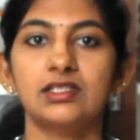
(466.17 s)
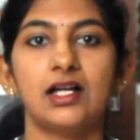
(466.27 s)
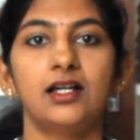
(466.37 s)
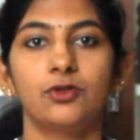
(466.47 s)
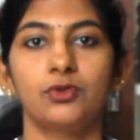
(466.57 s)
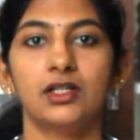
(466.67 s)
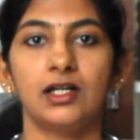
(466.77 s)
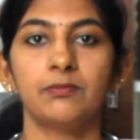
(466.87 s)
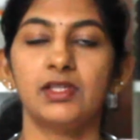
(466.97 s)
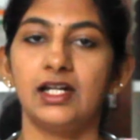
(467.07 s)
ஸ்டார்
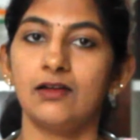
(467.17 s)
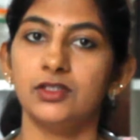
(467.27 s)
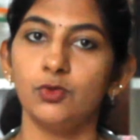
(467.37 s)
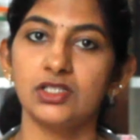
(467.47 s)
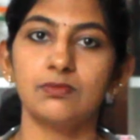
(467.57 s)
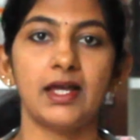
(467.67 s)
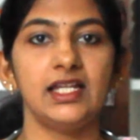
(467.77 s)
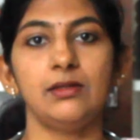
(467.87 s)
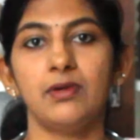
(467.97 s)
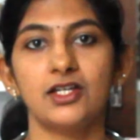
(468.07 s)
கொடுக்கலாம் இல்லைனா வந்து ஒரு
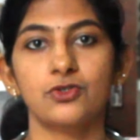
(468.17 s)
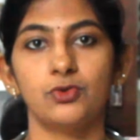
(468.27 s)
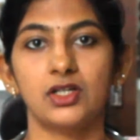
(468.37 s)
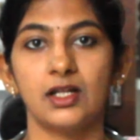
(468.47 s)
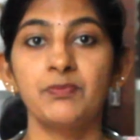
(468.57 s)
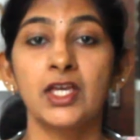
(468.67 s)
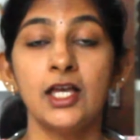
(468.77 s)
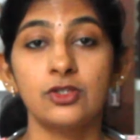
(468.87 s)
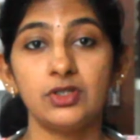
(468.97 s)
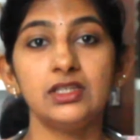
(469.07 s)
ஸ்மைலி பேட்ச் கொடுக்கலாம்
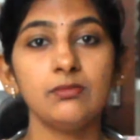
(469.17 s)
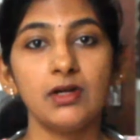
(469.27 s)
ஸோ இந்த